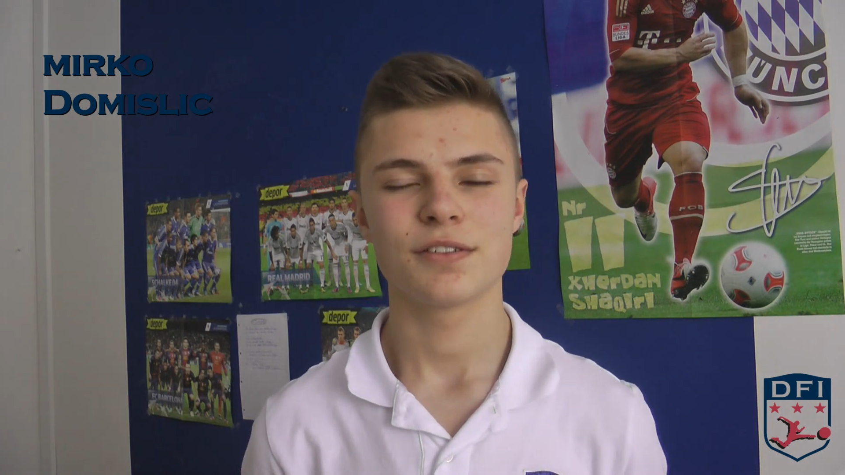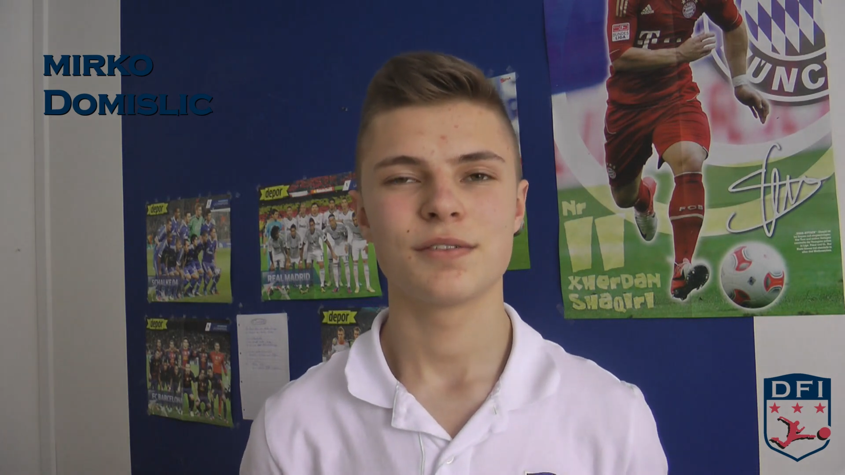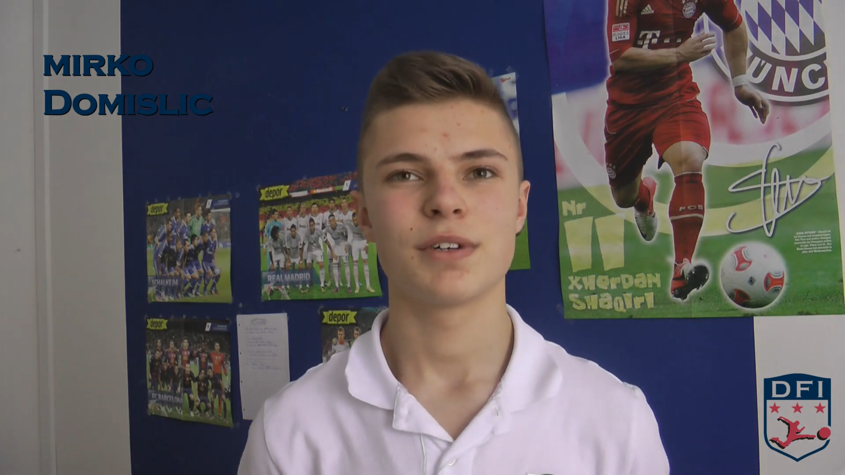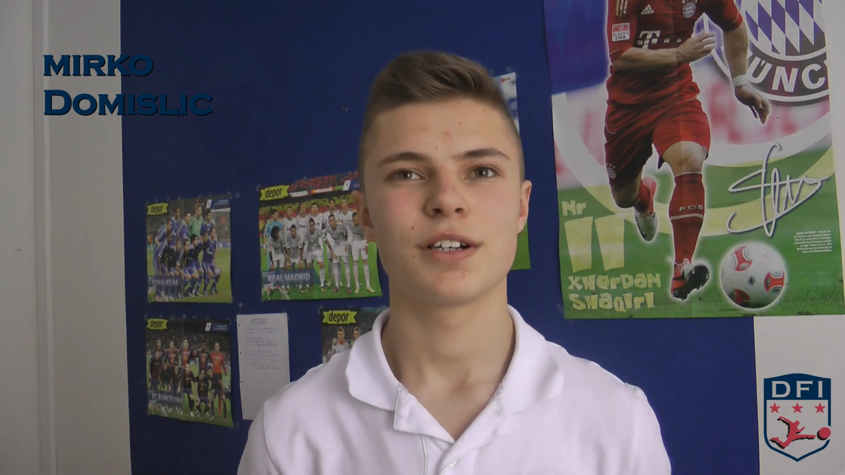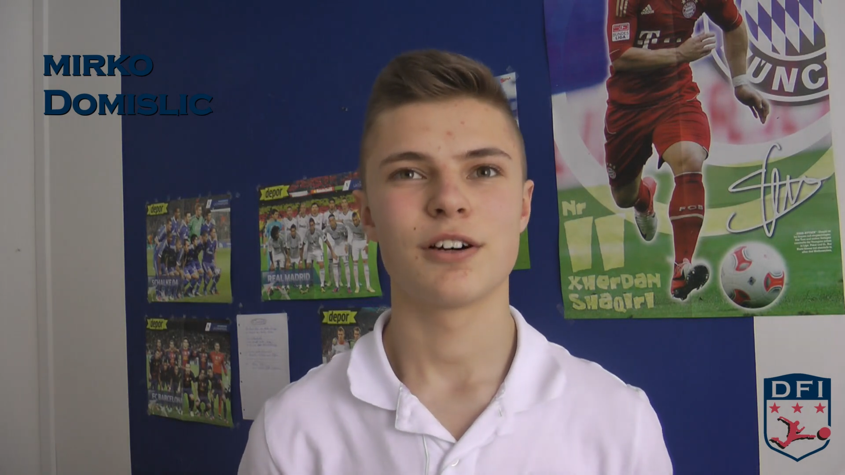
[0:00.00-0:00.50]
und
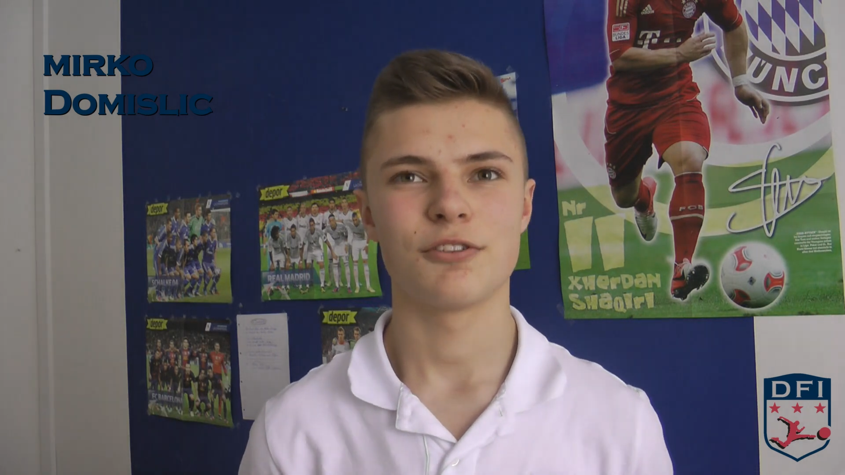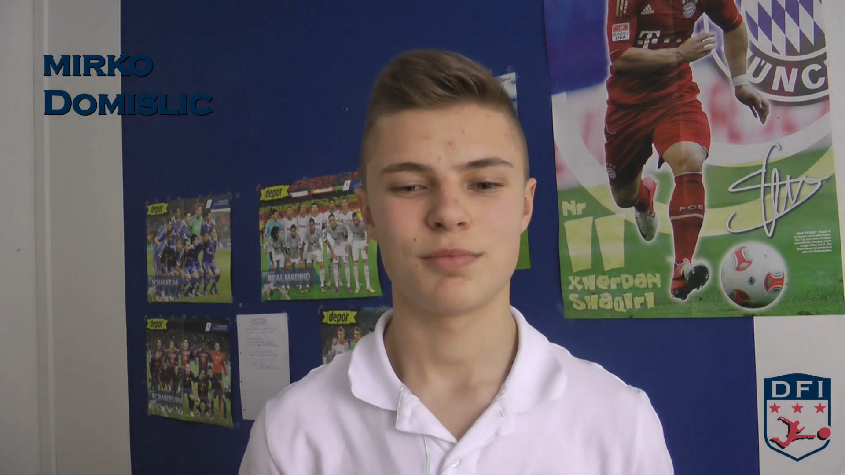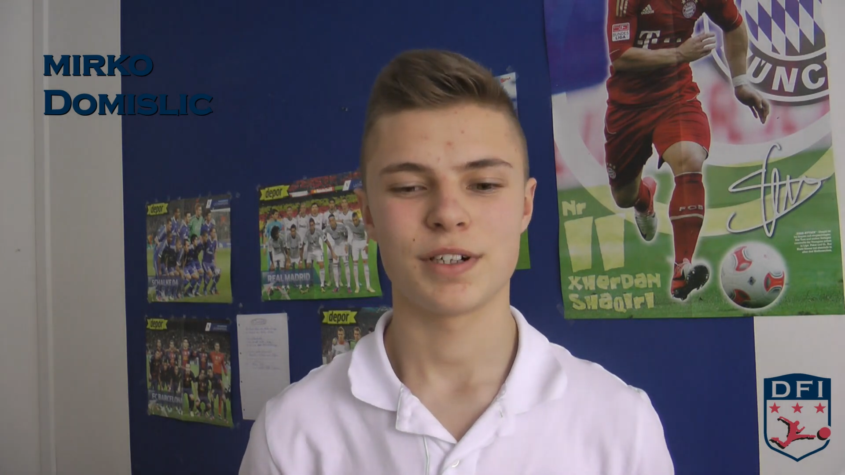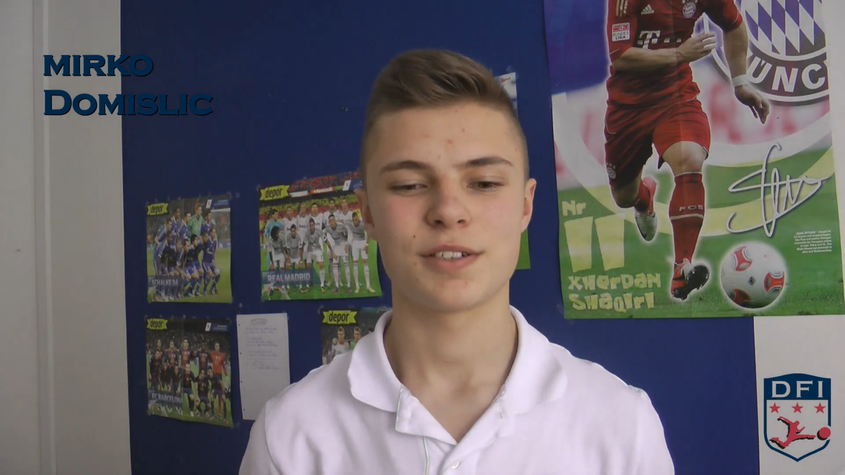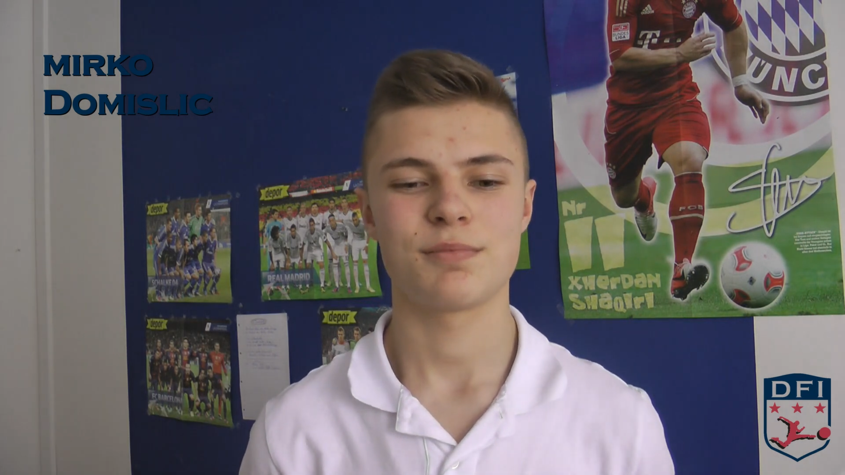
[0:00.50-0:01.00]
mein
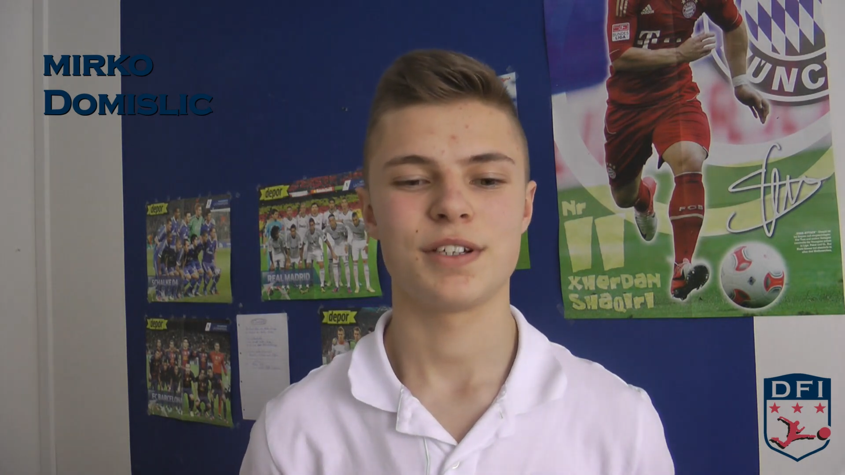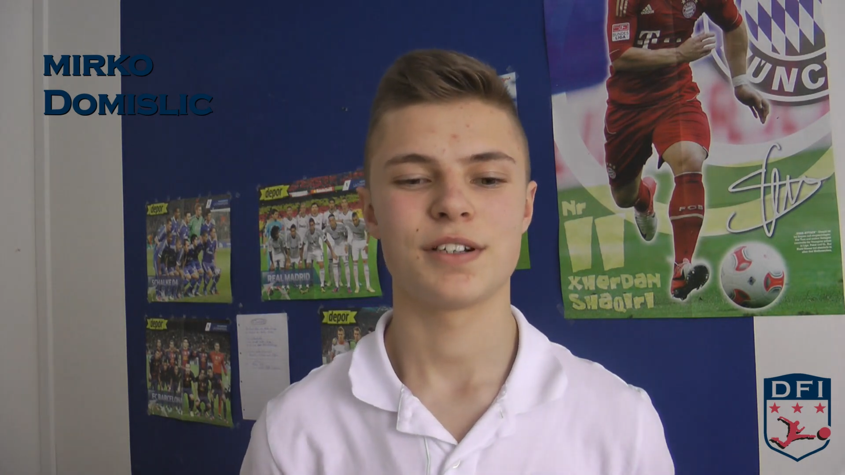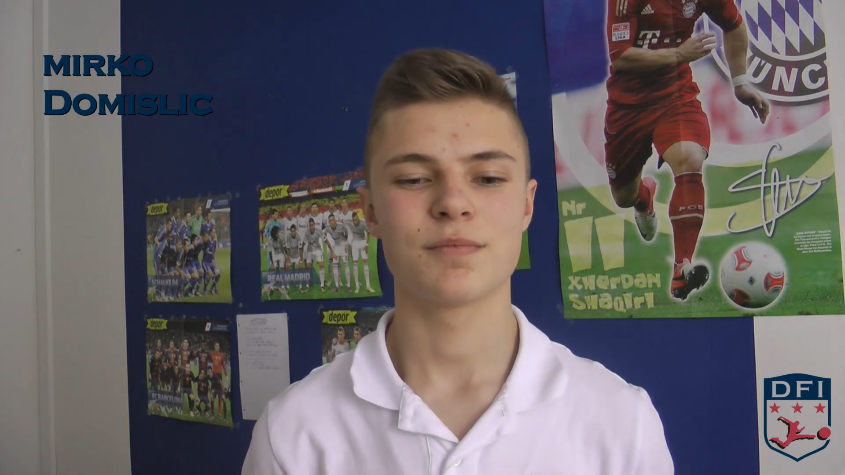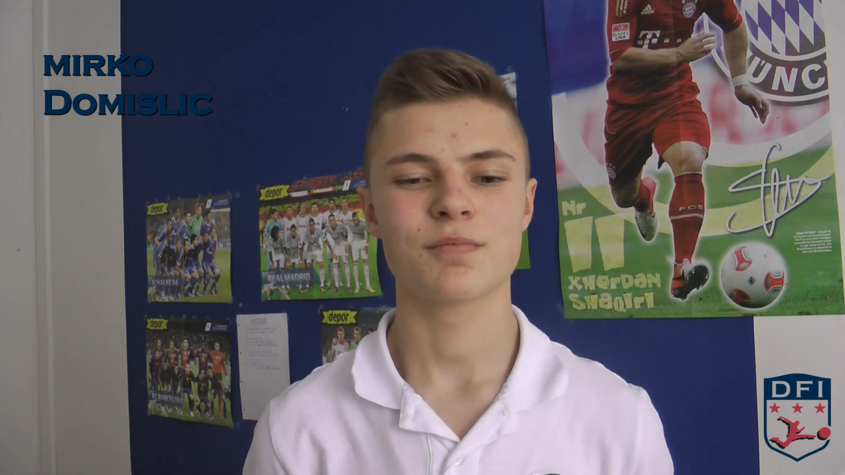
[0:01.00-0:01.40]
Kopfballspiel.